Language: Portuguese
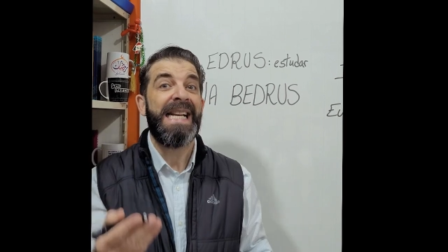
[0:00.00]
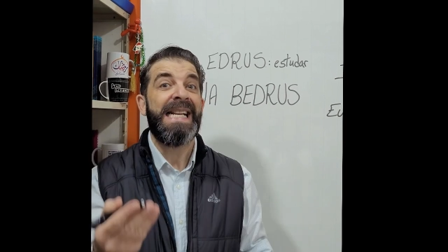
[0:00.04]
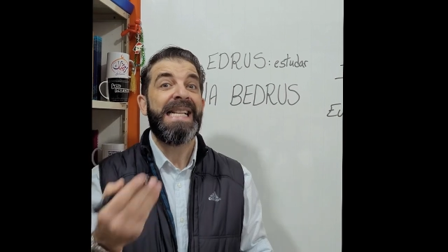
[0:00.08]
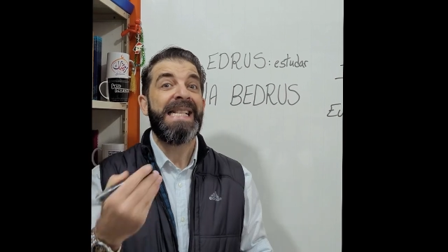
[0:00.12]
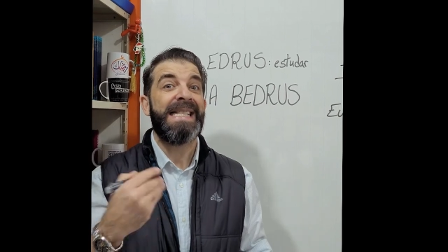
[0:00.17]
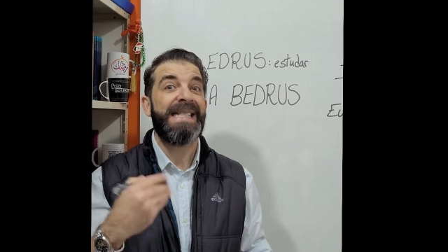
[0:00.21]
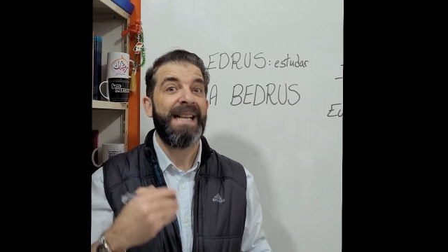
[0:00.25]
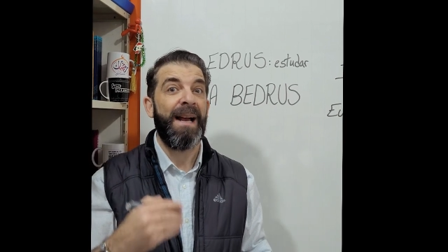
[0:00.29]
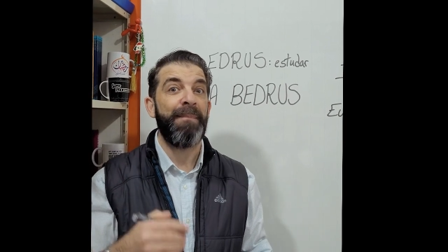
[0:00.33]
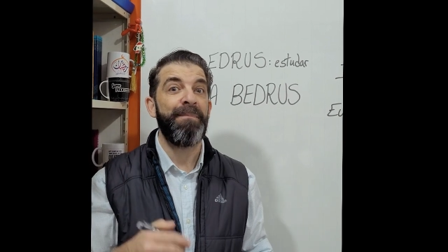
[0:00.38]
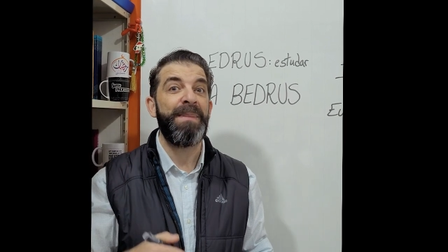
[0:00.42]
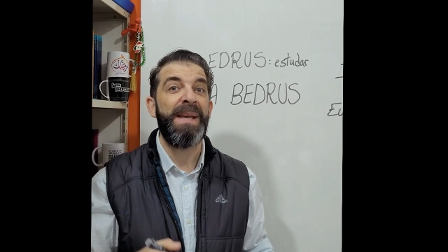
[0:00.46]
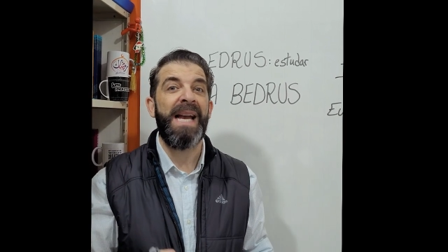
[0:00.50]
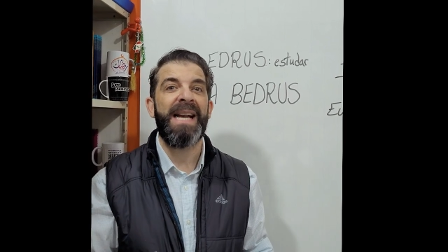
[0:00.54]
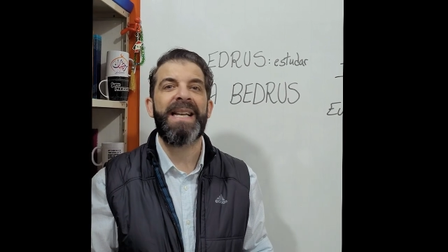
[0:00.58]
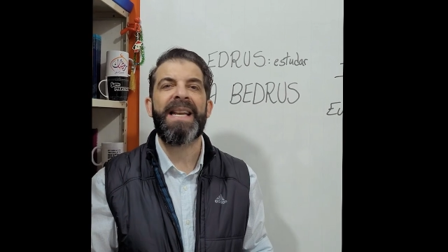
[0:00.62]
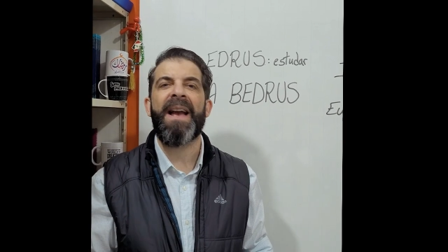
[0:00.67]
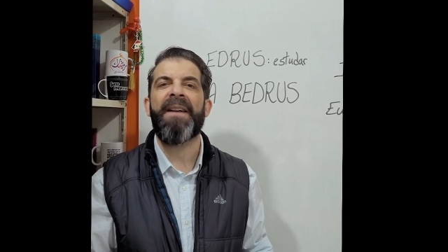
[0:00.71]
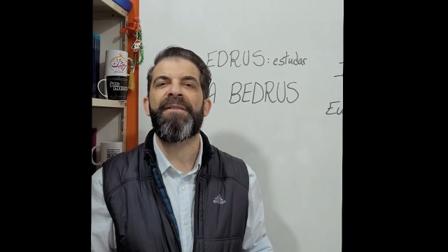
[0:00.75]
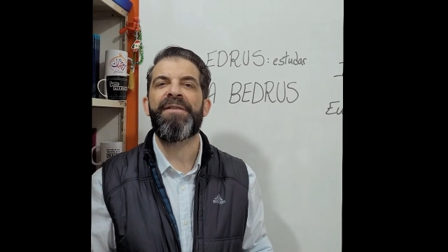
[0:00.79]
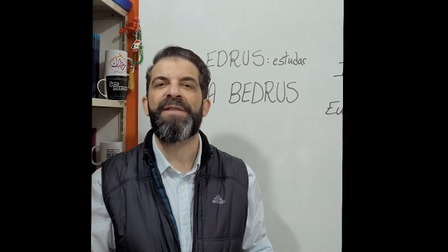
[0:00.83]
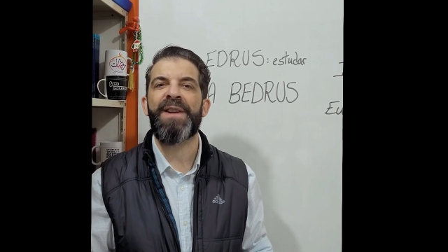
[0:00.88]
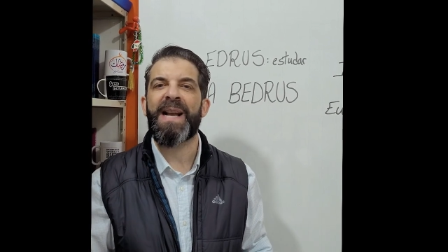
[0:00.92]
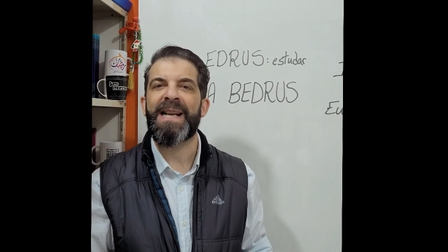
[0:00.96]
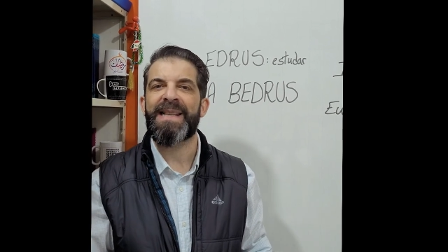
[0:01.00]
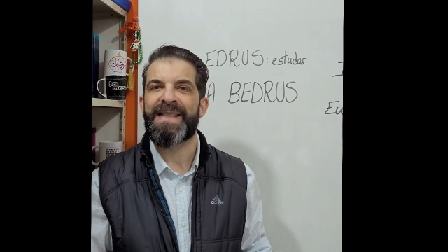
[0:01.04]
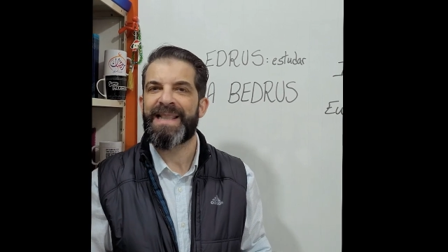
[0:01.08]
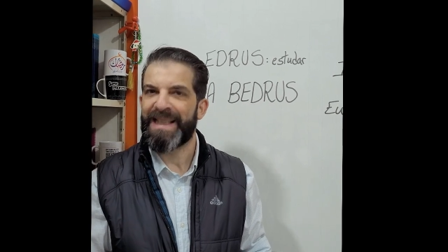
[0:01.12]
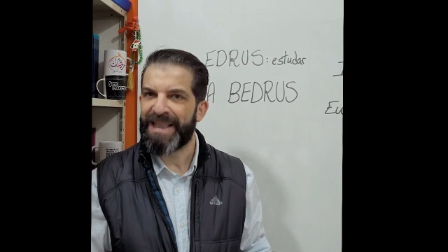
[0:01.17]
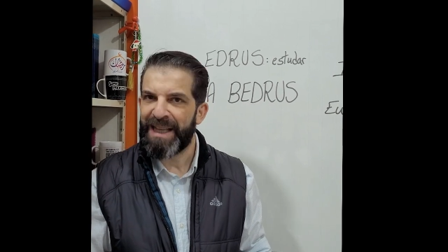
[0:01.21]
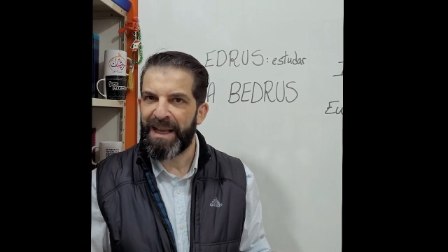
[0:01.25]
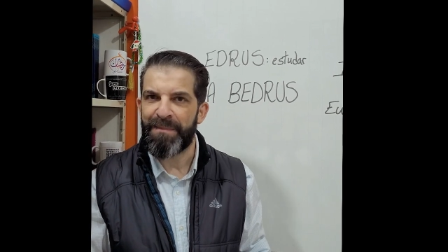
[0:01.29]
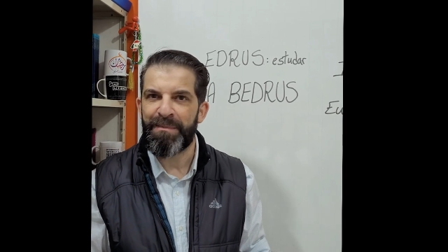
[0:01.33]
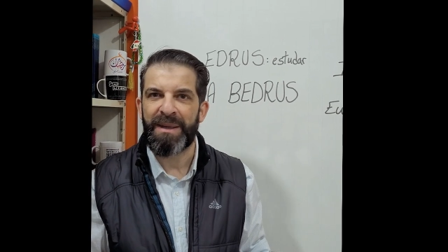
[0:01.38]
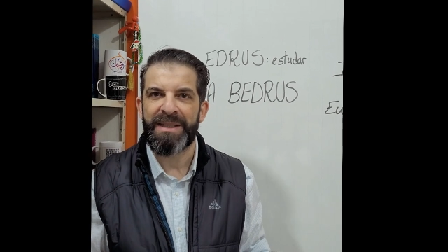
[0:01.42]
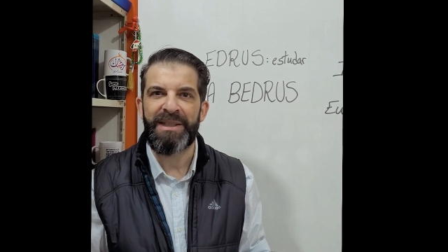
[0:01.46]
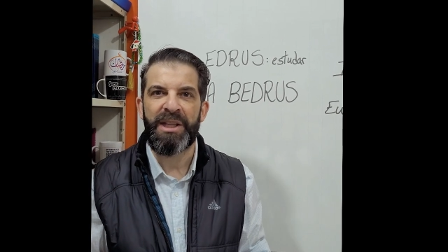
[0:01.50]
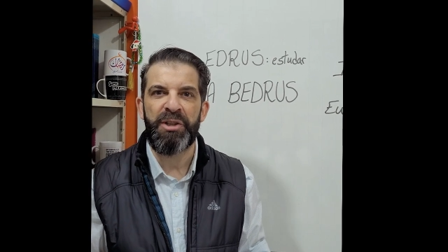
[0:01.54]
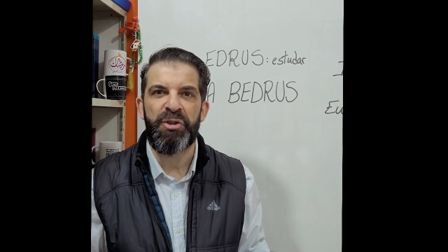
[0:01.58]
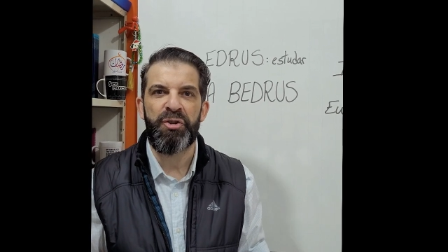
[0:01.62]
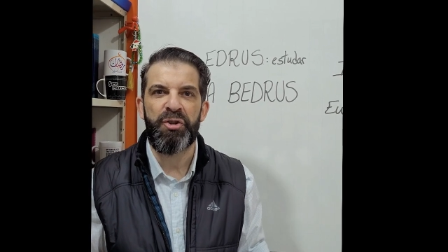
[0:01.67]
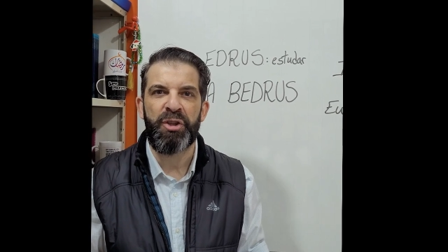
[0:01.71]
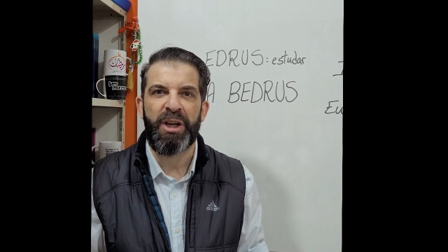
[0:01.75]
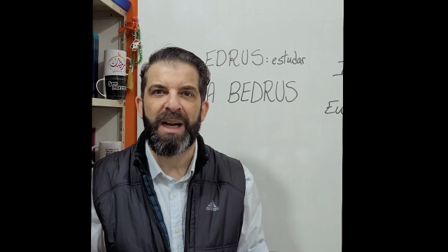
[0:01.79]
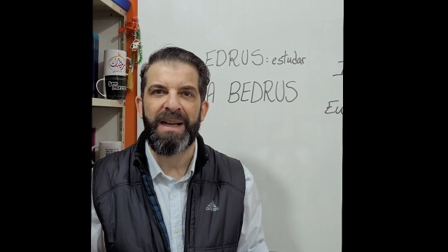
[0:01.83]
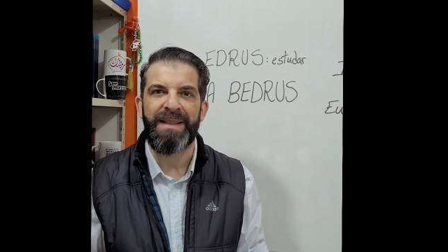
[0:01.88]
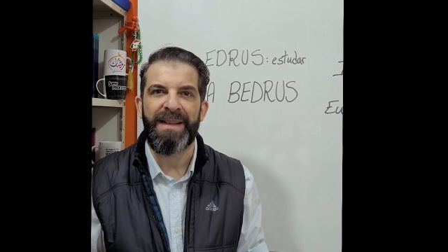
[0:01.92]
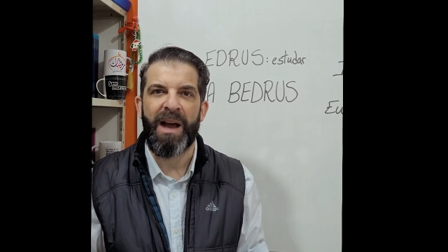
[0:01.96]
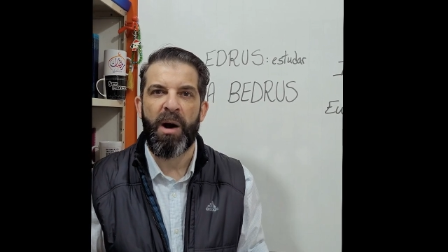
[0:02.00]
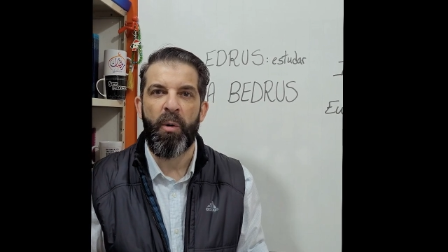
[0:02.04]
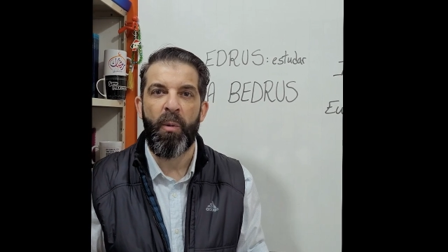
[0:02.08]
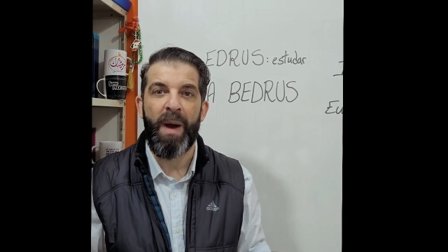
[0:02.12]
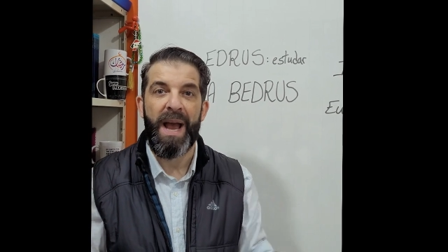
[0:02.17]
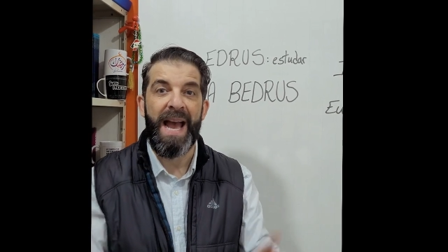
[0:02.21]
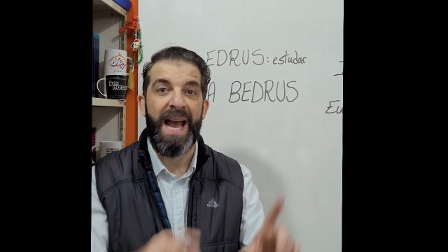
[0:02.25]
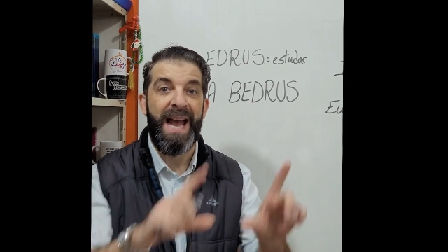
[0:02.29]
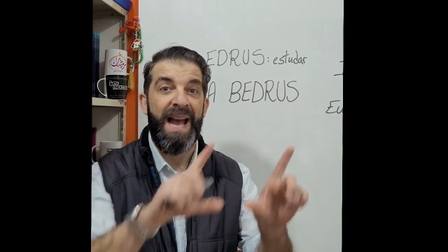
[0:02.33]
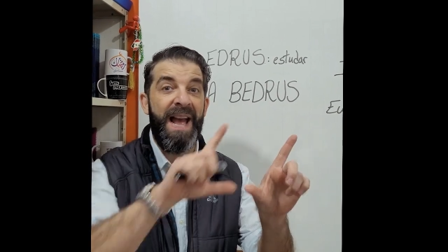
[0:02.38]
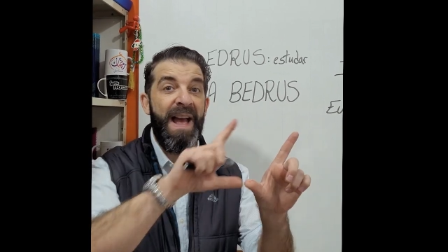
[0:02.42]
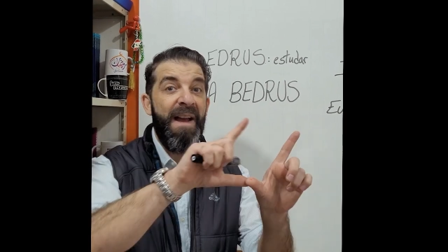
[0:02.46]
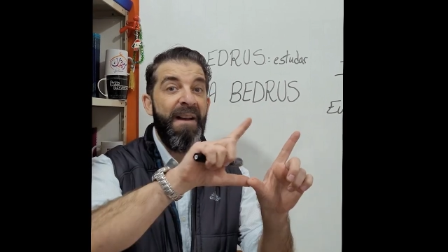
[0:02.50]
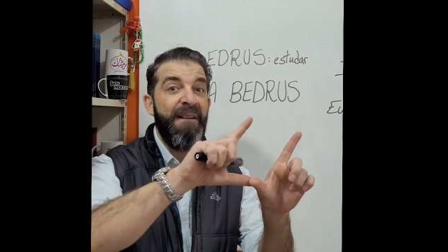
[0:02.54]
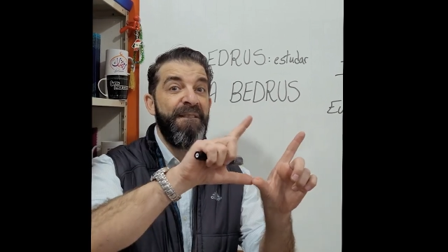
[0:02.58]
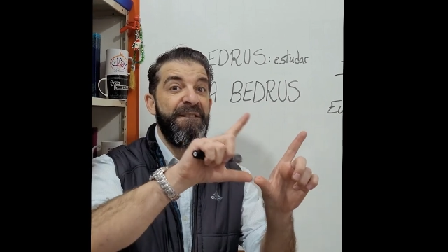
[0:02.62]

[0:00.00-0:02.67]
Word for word: Sabia que a frase lema deste canal é